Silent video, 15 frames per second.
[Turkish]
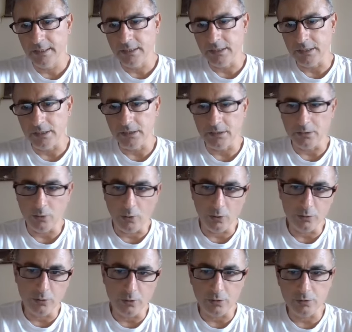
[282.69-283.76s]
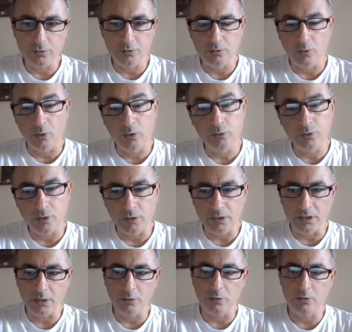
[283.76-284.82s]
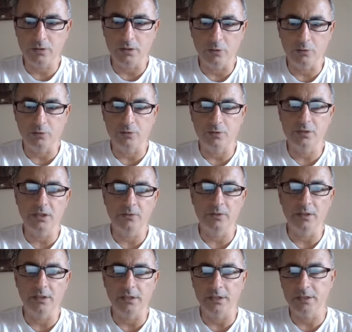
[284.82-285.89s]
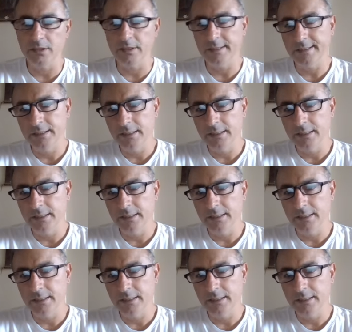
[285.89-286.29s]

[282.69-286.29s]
e, 14 14 lira 90 kuruş seviyeleri de